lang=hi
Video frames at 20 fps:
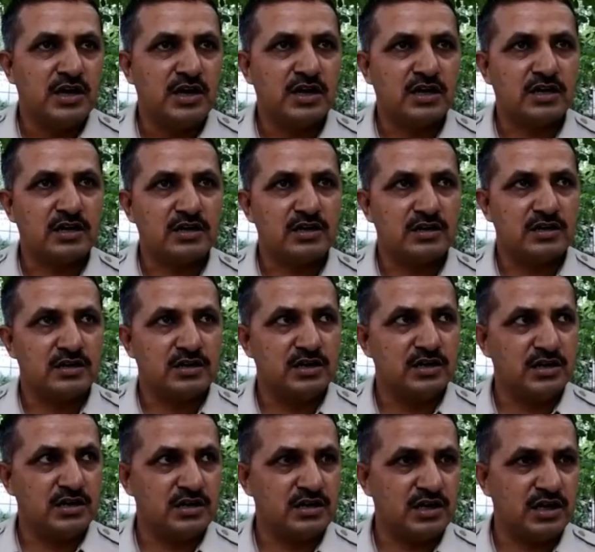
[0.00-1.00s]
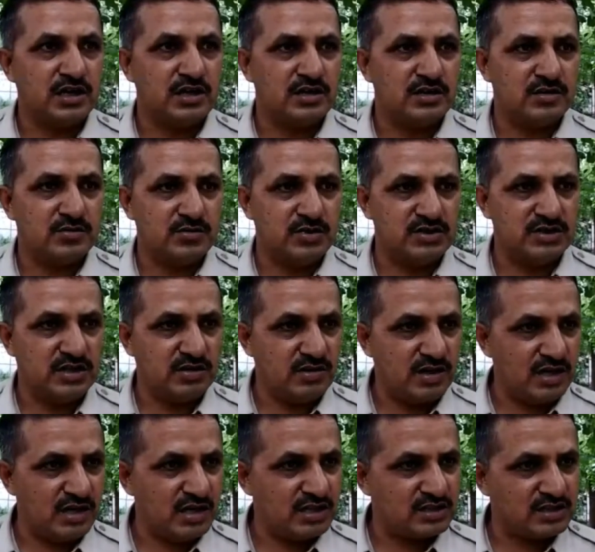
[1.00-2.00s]
और कल
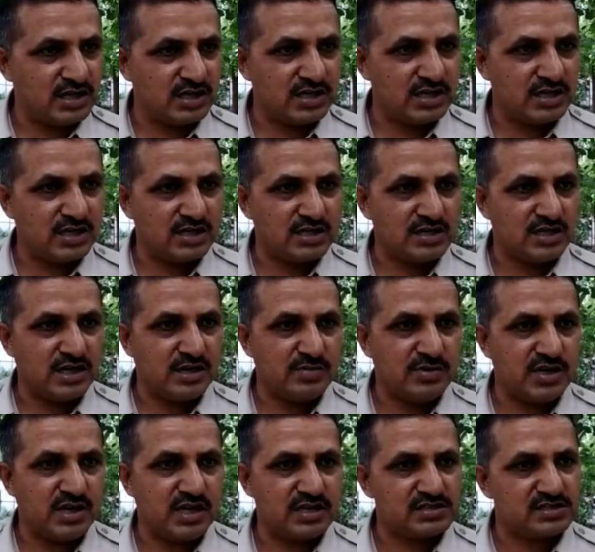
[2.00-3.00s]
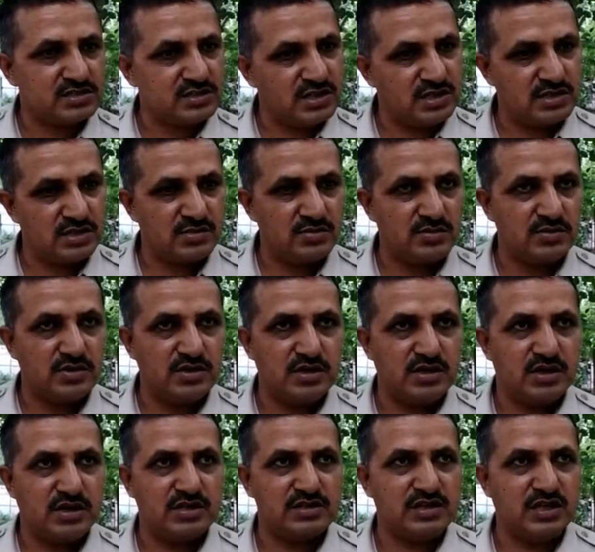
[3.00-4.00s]
हवाला थाना रखा फिर आज
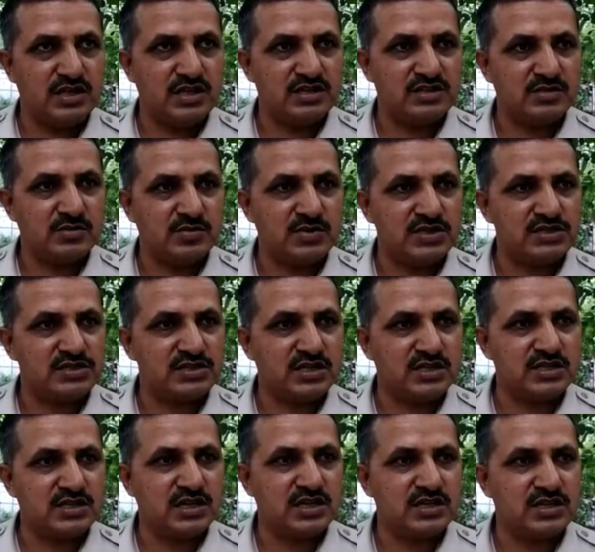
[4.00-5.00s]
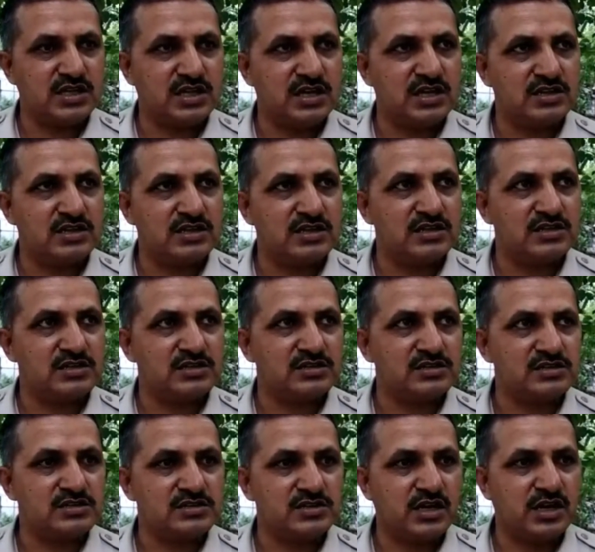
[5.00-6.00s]
अदालत में पेश कर दिया अदालत ने
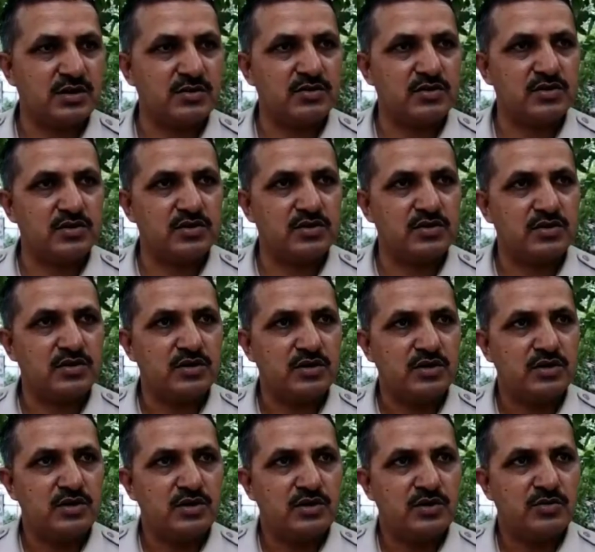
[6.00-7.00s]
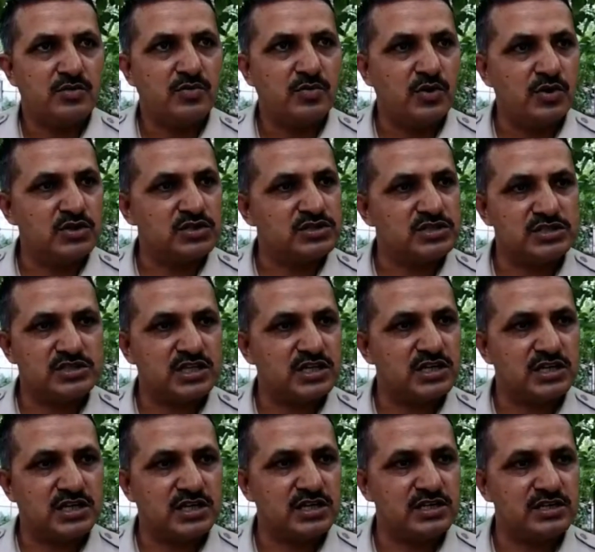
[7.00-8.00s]
साहब को बॉन्ड सी
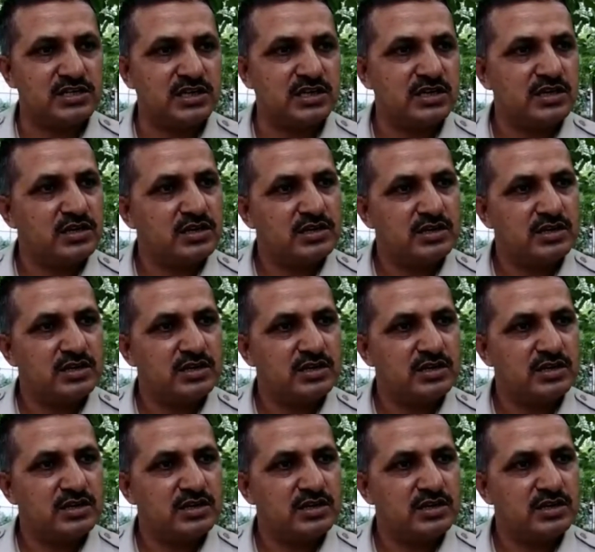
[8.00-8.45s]
जेड़ के लिए